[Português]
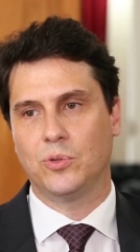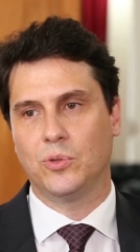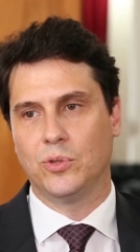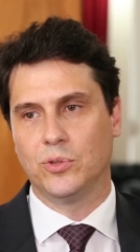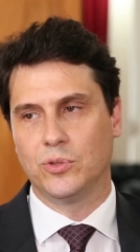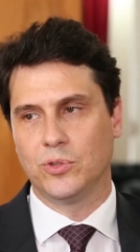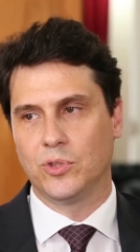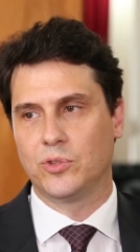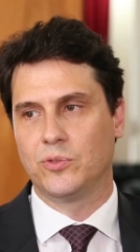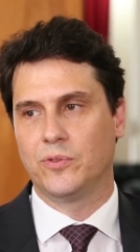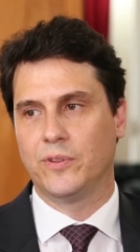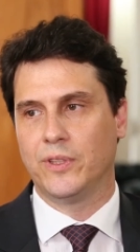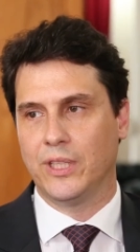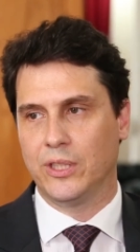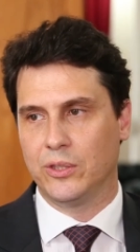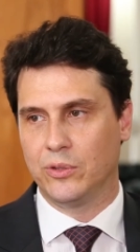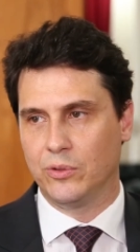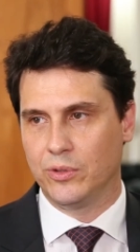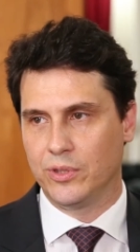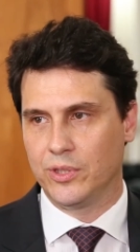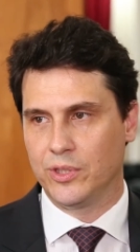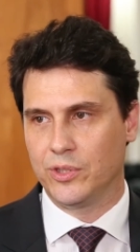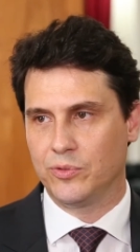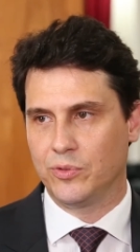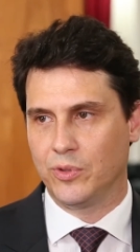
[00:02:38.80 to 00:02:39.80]
Todos os
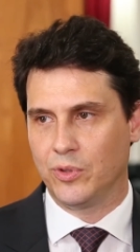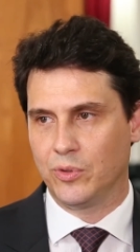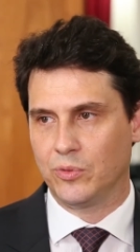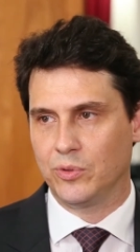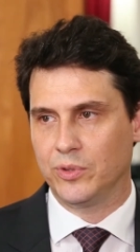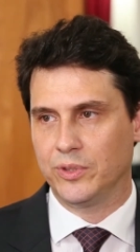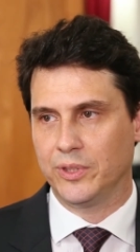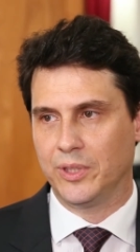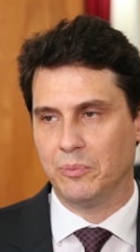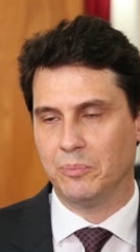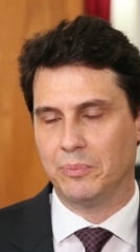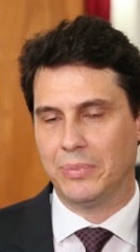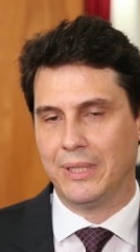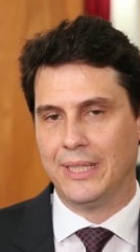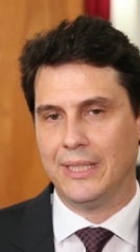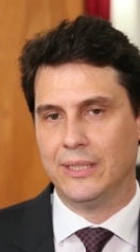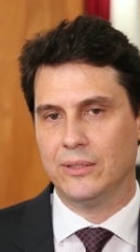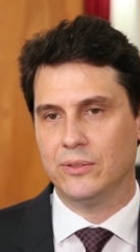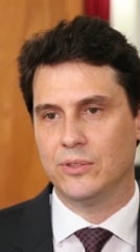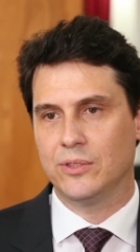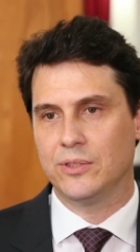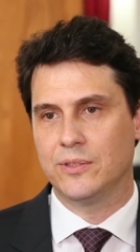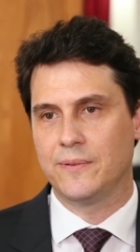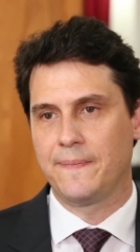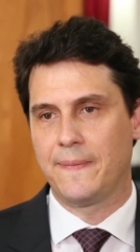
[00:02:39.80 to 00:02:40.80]
vereadores foram
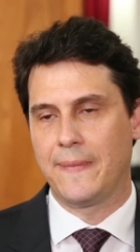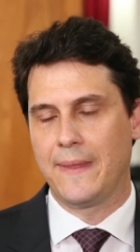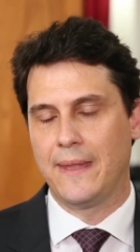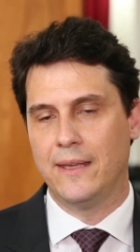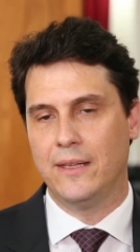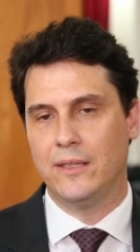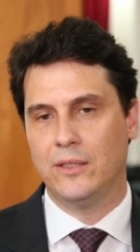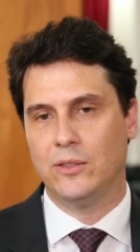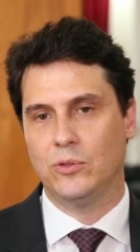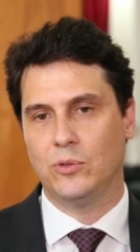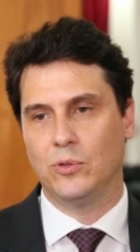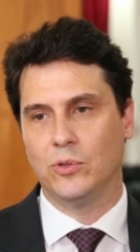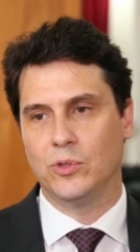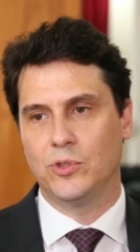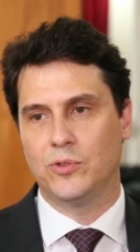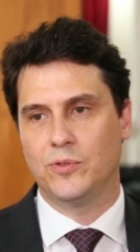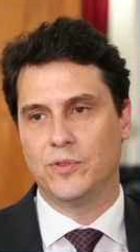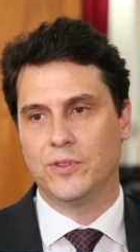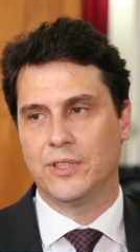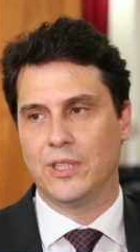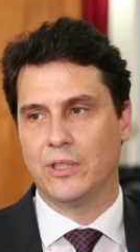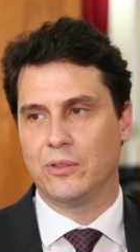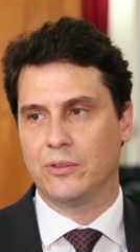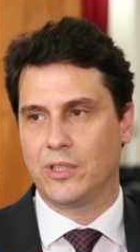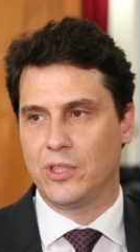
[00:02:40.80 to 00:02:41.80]
contemplados, todos
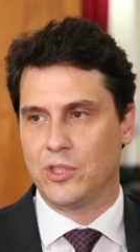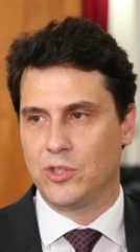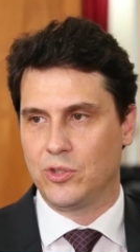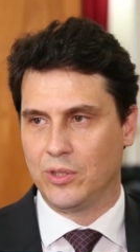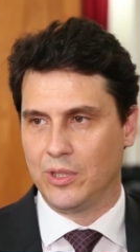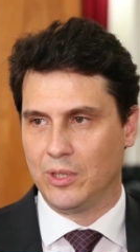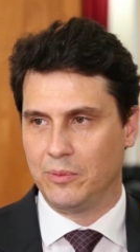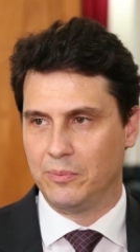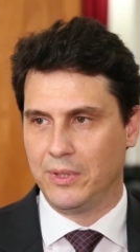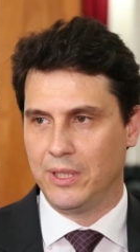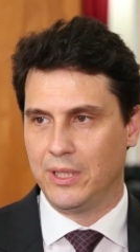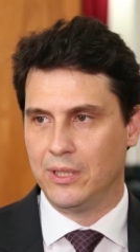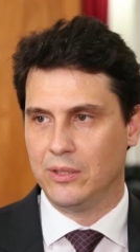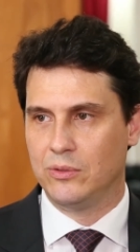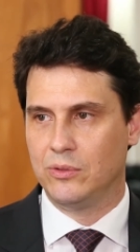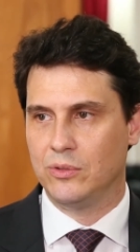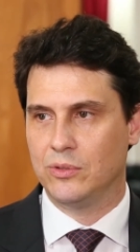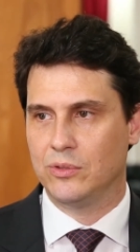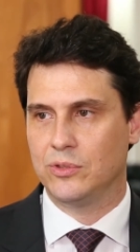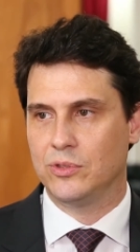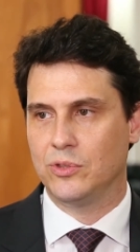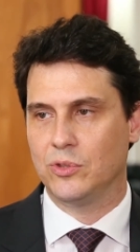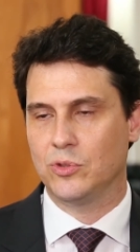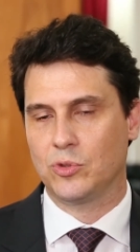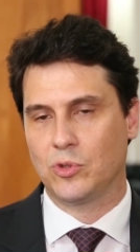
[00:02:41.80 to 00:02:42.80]
fizeram
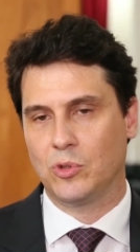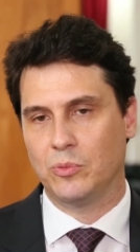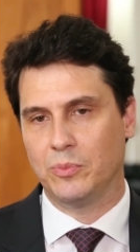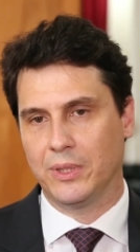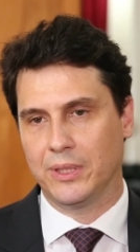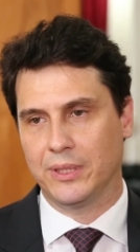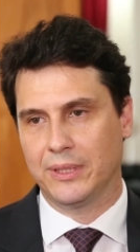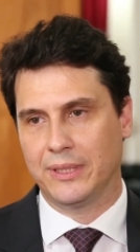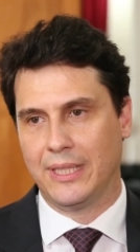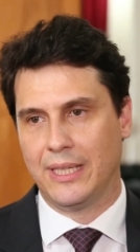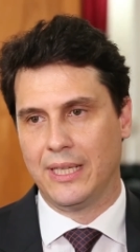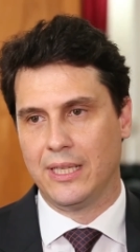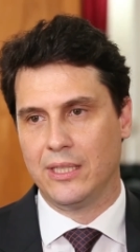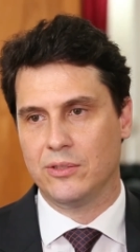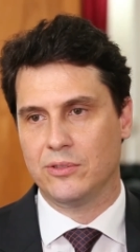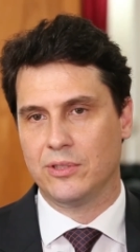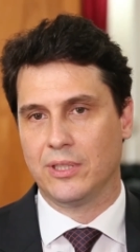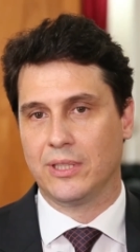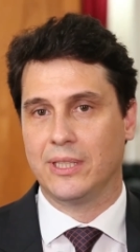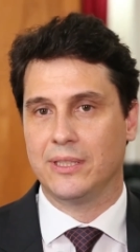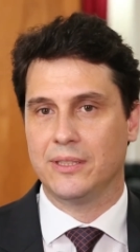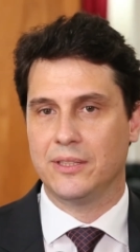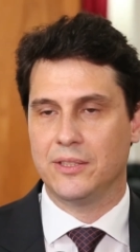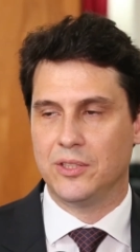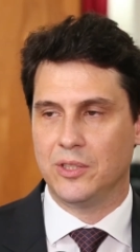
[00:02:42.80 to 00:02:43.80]
questionamentos, seus comentários,
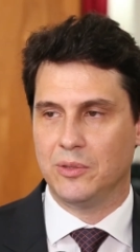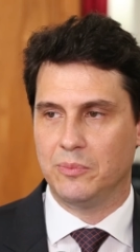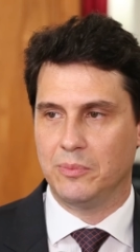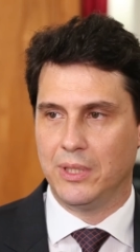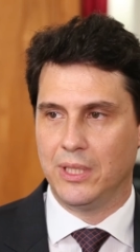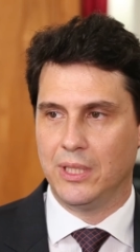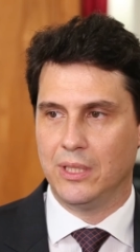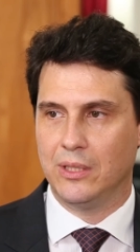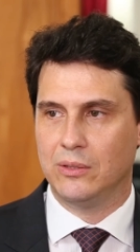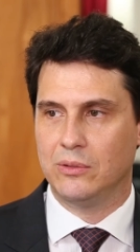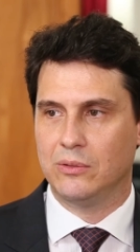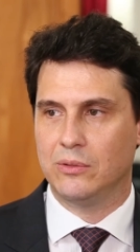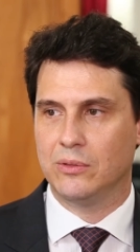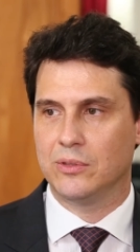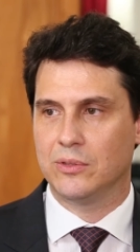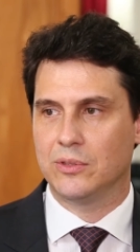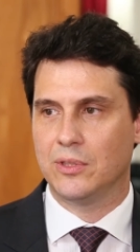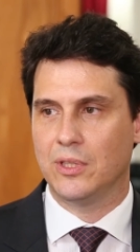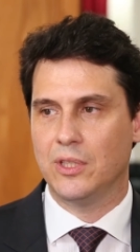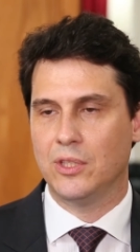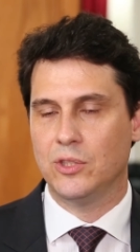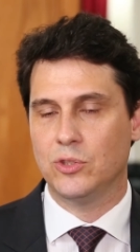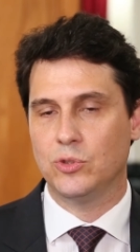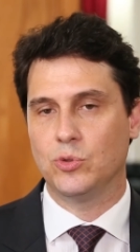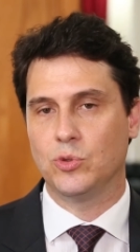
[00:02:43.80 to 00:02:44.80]

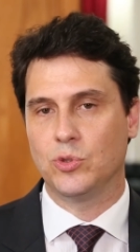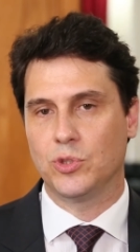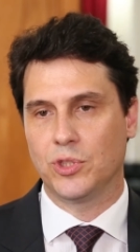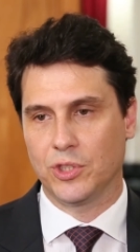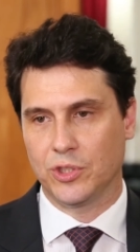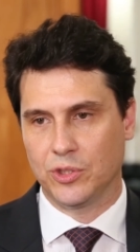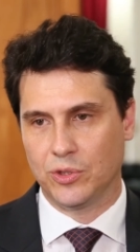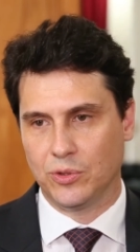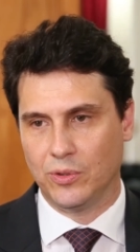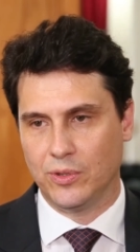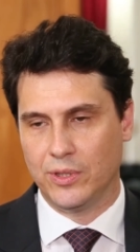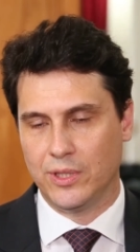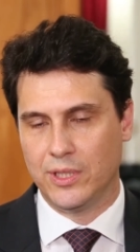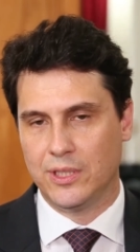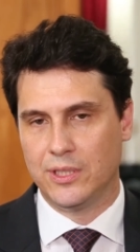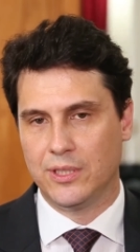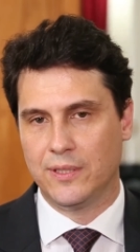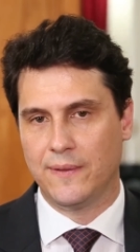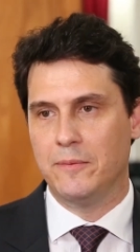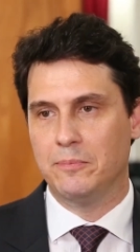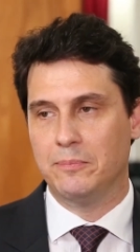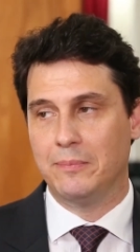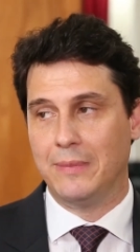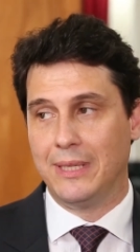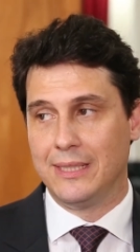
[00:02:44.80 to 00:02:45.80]
agradecimentos,
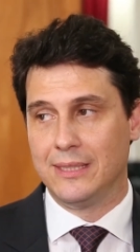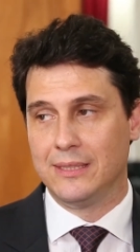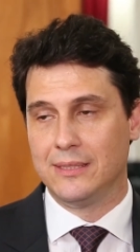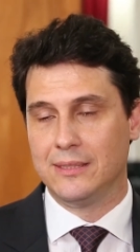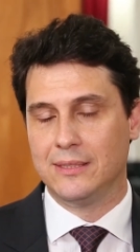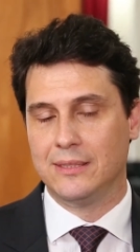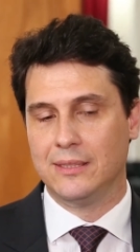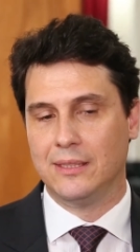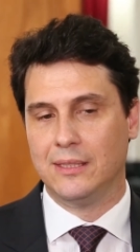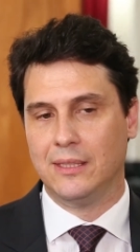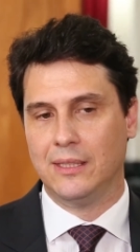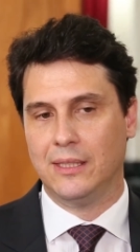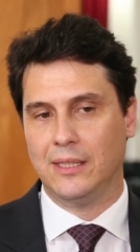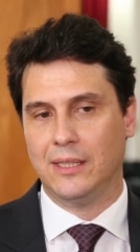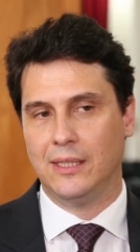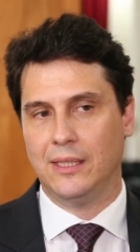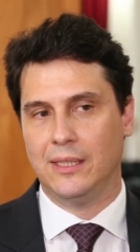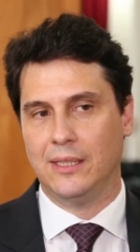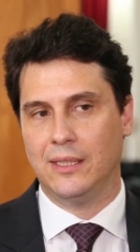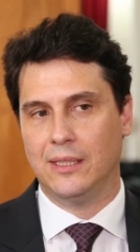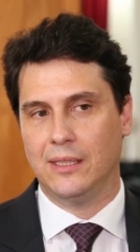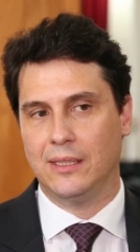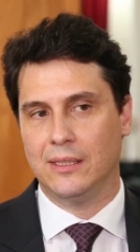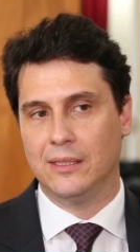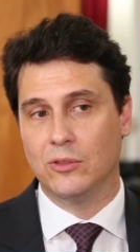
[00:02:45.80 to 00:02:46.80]
sugestões, mas
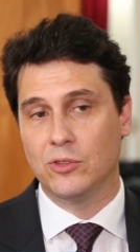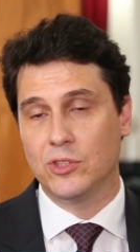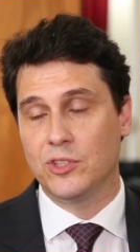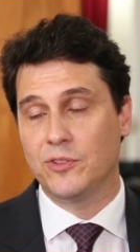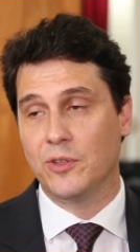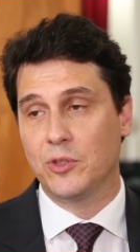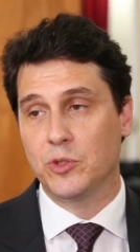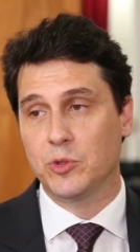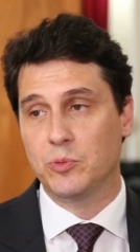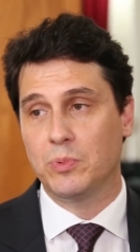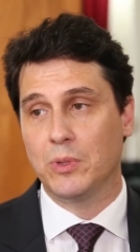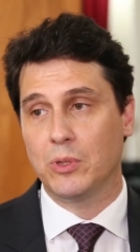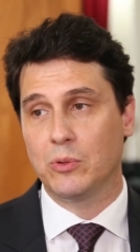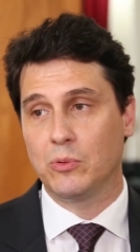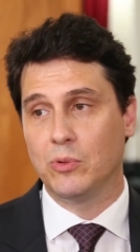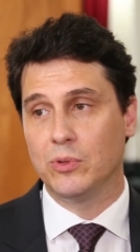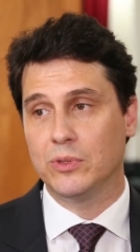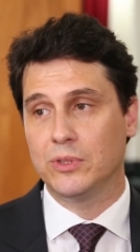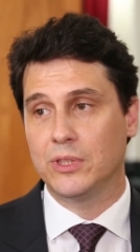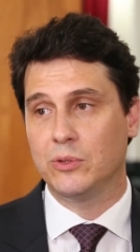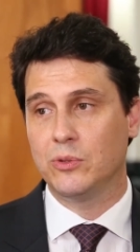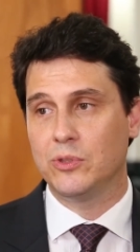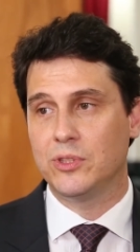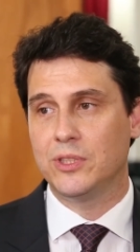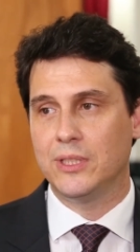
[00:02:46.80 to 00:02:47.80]
é, não tivemos
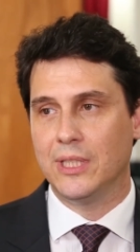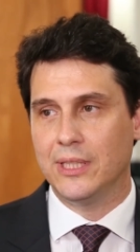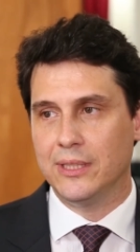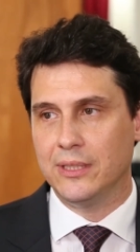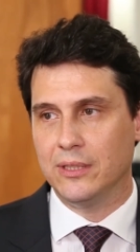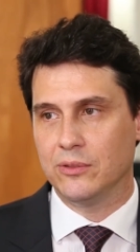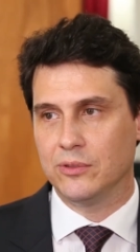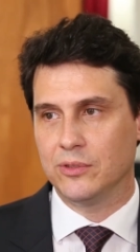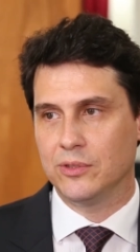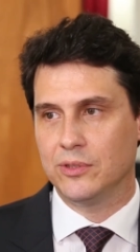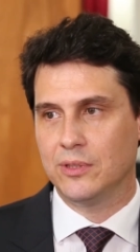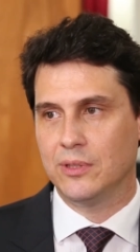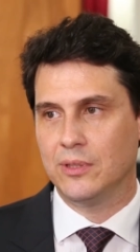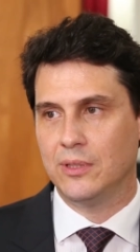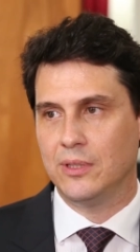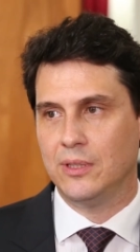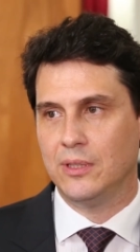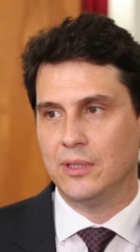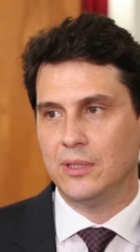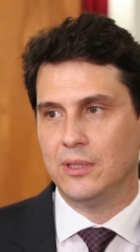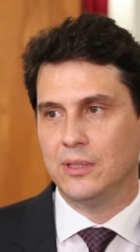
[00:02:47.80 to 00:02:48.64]
pergunta dos cidadãos.